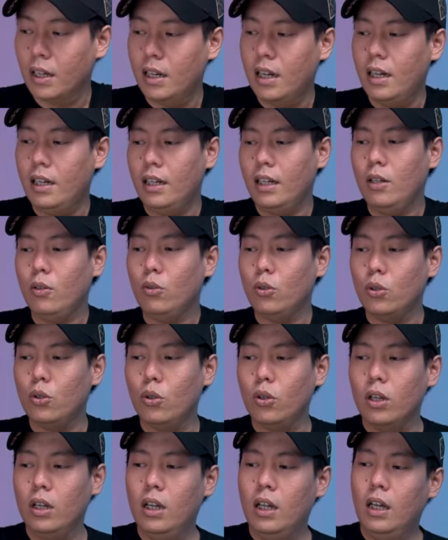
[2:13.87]
dan ini
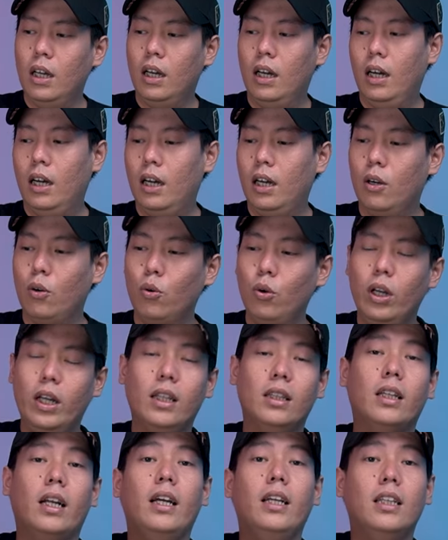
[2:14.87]
untuk uh,
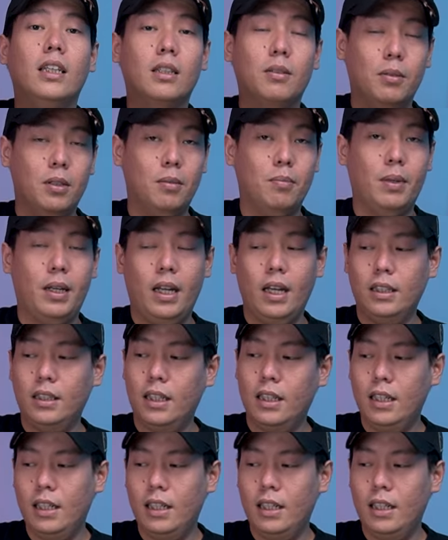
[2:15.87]
cooling tray-nya teman-teman ya.